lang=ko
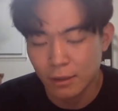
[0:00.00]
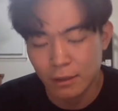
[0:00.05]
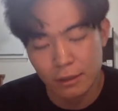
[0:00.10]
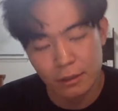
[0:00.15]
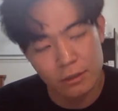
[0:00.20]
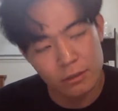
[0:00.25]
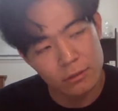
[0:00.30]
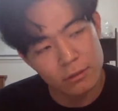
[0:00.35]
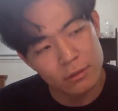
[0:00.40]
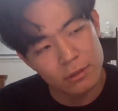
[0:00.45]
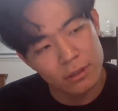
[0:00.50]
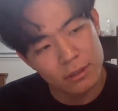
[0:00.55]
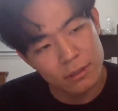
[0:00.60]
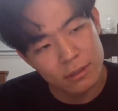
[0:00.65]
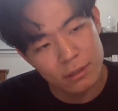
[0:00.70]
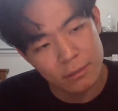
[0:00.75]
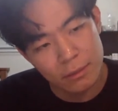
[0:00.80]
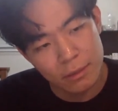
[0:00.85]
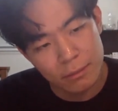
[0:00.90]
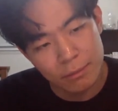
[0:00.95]
이전
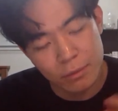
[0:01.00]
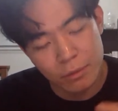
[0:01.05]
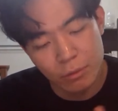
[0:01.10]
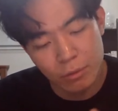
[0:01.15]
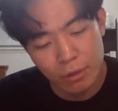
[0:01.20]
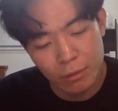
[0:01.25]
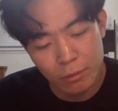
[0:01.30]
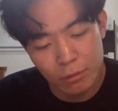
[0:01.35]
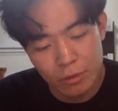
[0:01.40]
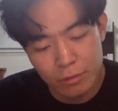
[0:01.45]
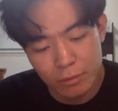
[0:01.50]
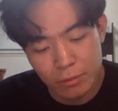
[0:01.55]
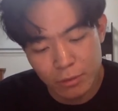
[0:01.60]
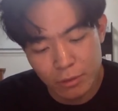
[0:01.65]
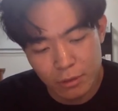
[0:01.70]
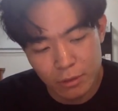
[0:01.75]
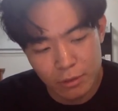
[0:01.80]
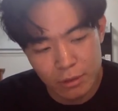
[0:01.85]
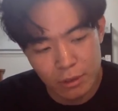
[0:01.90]
시스템이랑 비교해 보시면요.